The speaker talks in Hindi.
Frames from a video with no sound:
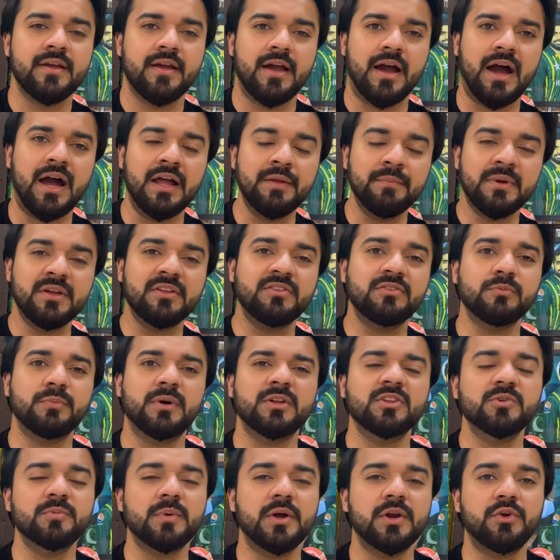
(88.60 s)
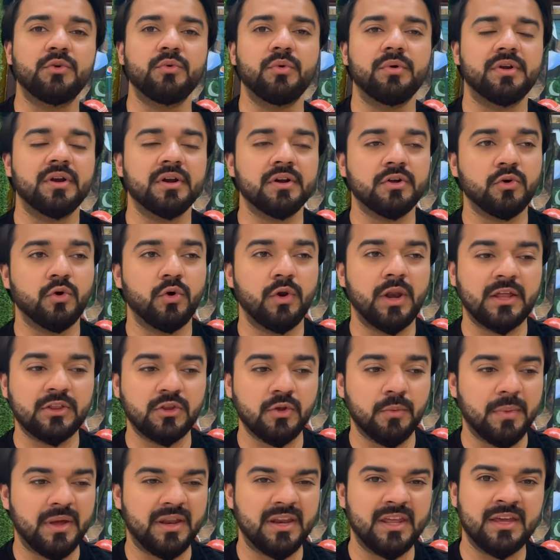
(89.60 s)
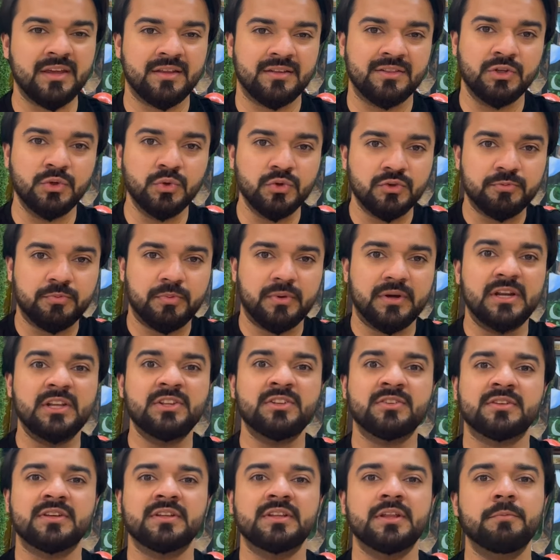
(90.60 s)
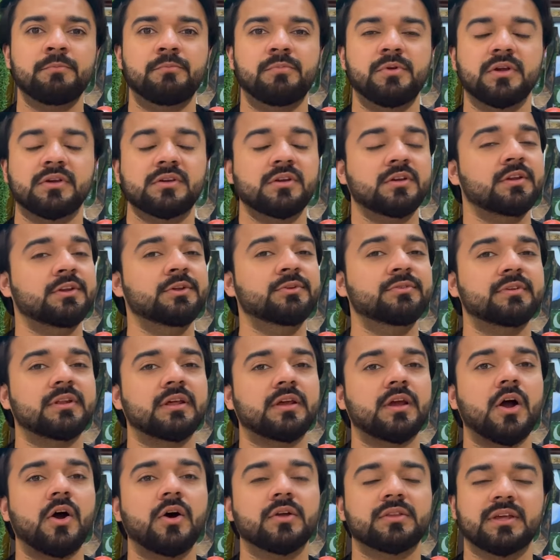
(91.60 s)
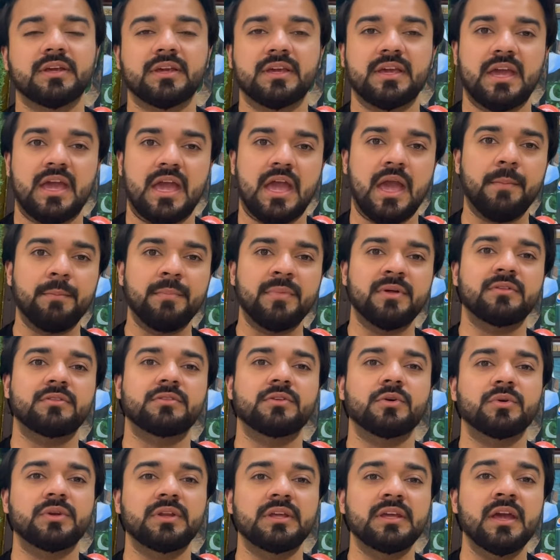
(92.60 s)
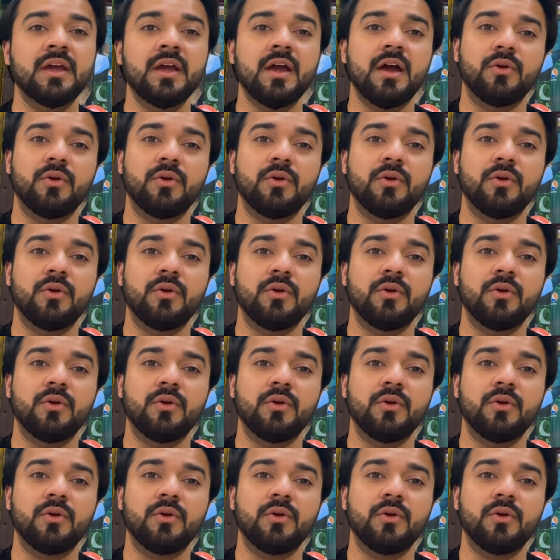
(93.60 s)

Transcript: आज मैं सुबह सुबह ट्विटर खोला तो मैंने एक न्यूज पढ़ी जिसके अंदर ब्रेकिंग न्यूज लिखा होता कि एम एस धोनी